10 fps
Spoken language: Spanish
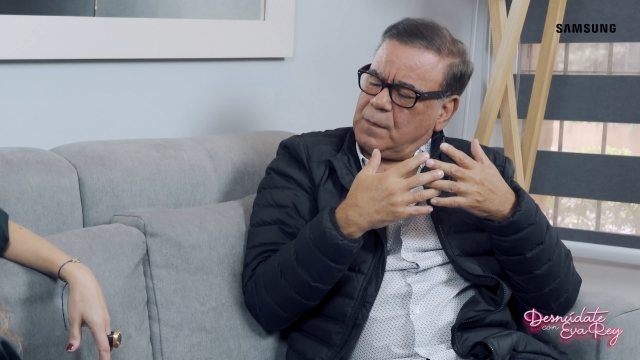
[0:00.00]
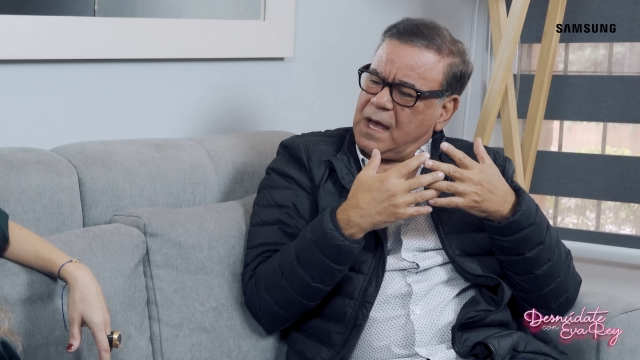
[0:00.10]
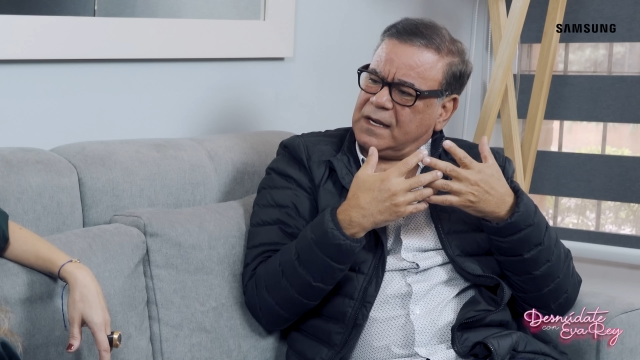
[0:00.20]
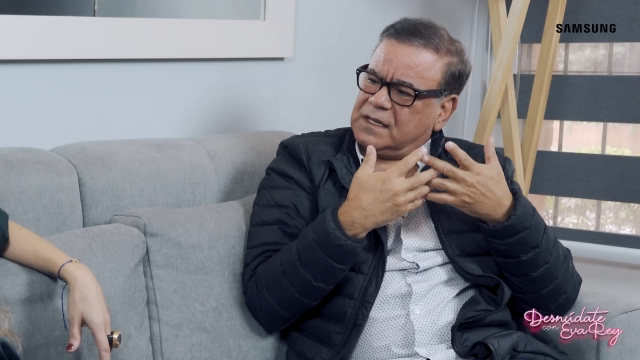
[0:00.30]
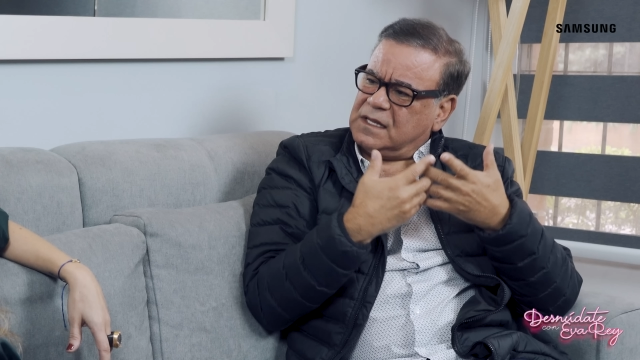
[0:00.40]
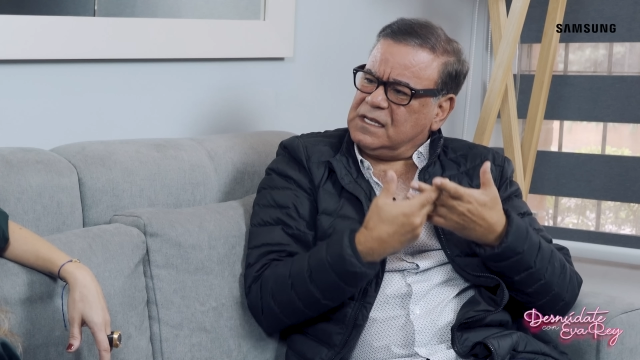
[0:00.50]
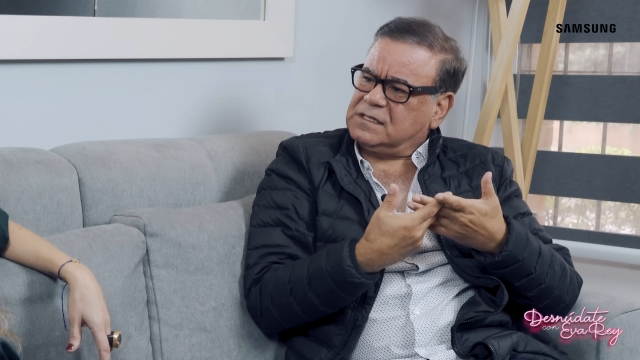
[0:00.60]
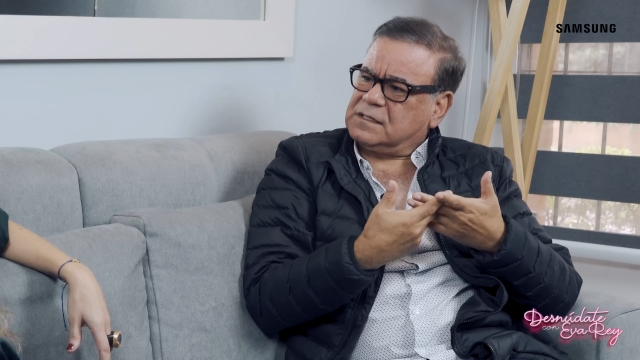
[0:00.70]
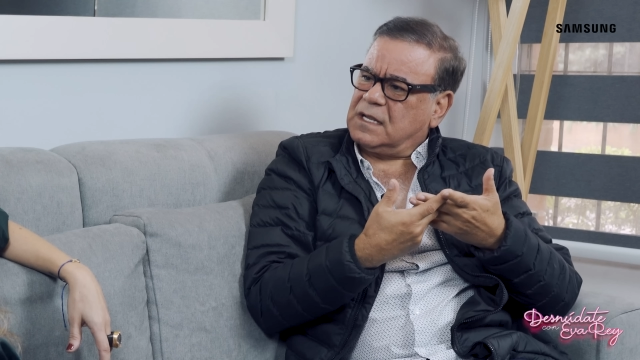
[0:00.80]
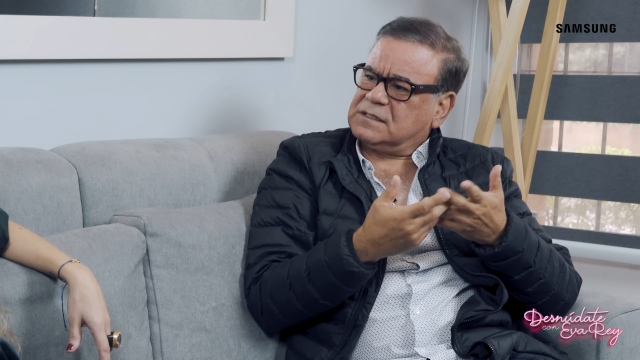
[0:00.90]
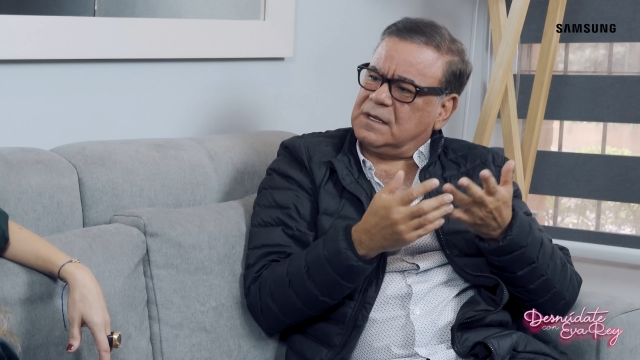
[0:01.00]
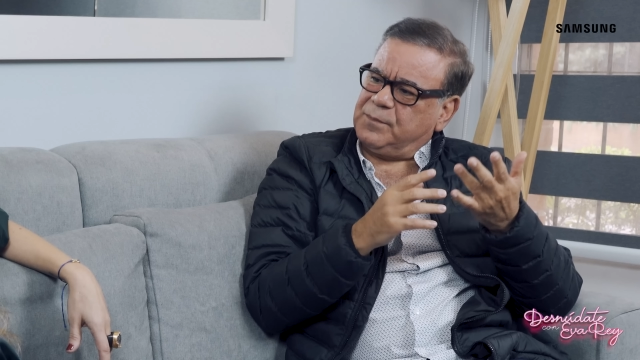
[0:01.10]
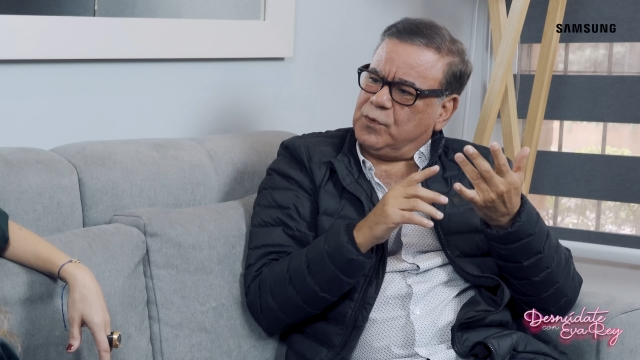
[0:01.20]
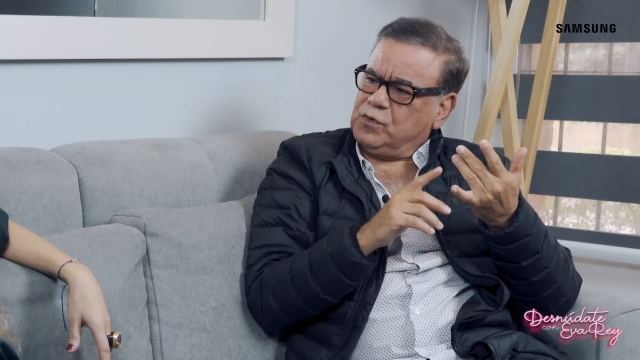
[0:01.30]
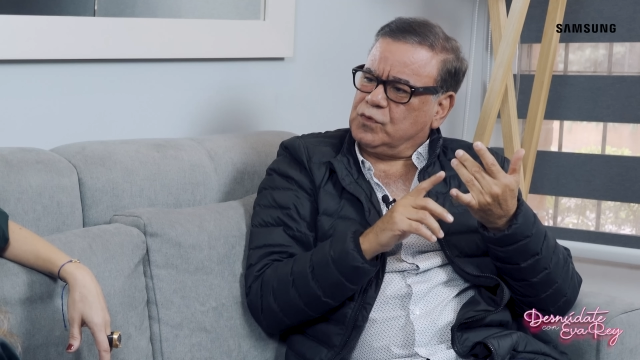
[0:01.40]
artistas,
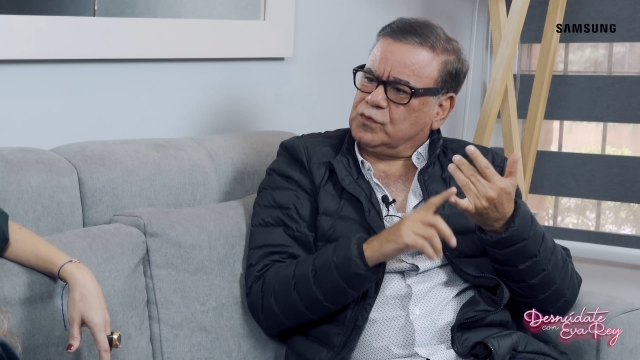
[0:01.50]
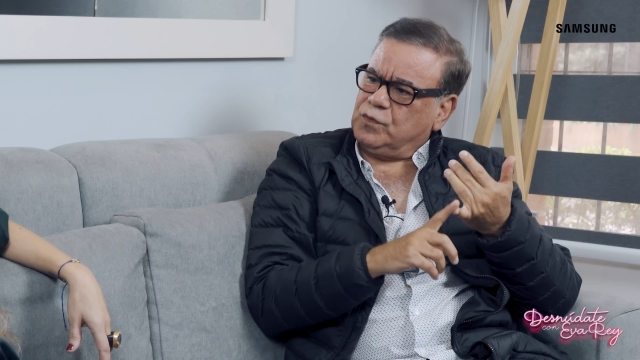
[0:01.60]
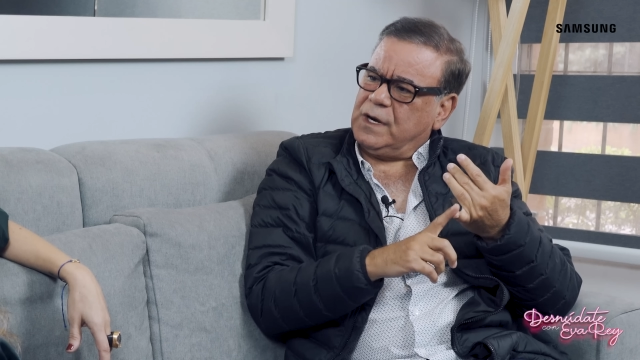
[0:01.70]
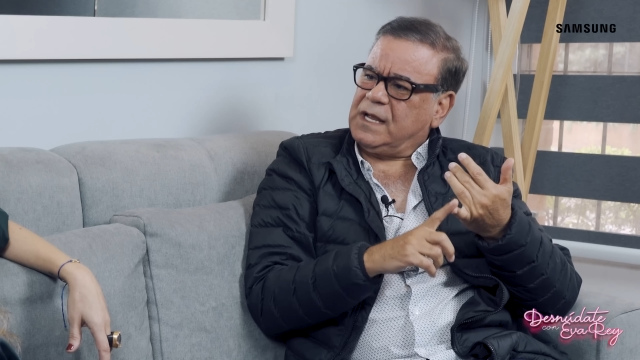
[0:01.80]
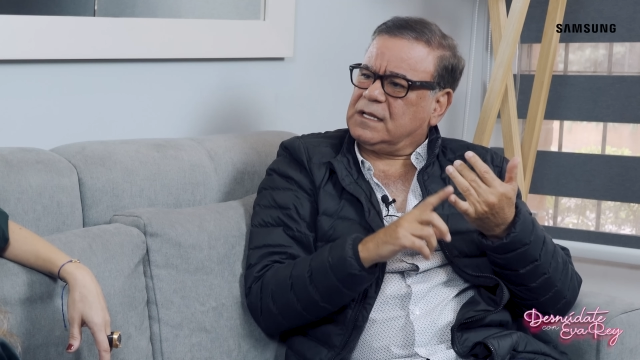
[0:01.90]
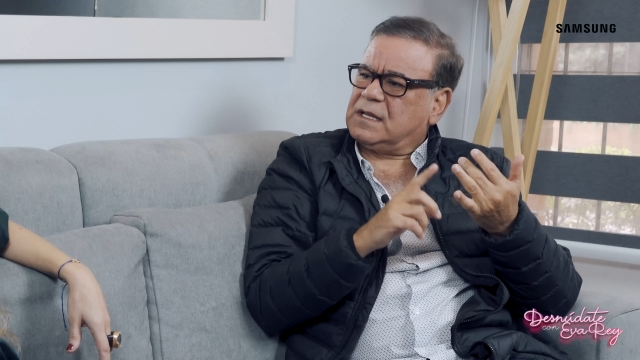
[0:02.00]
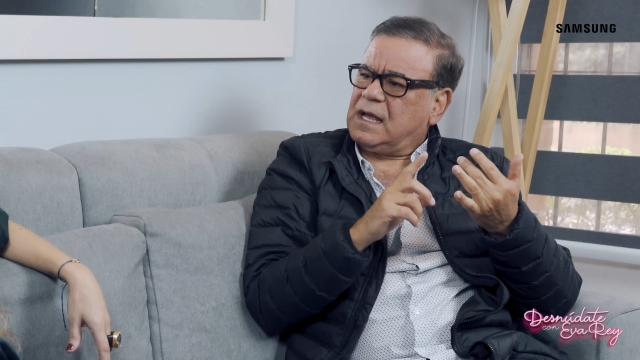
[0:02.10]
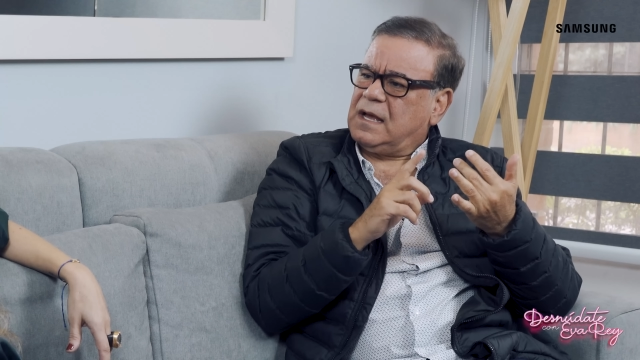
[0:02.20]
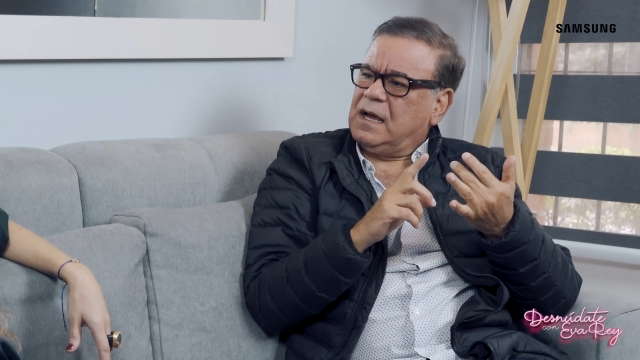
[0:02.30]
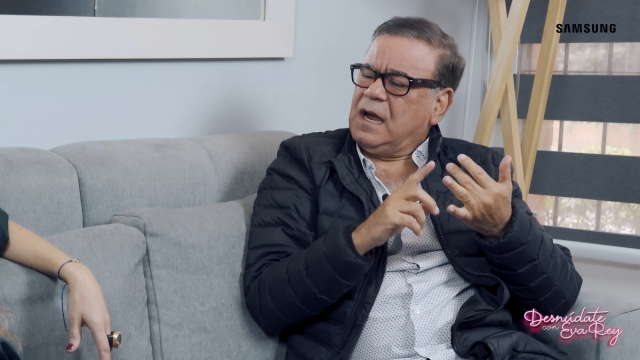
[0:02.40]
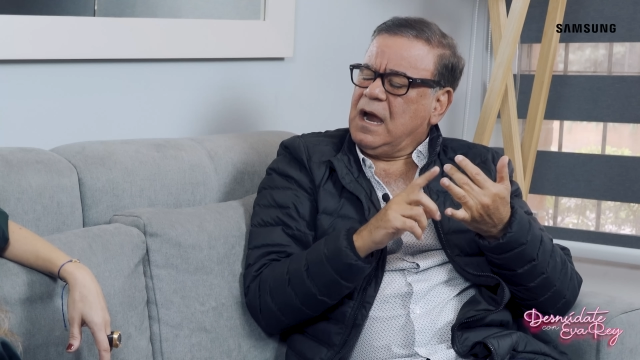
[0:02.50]
a Poncho Zuleta,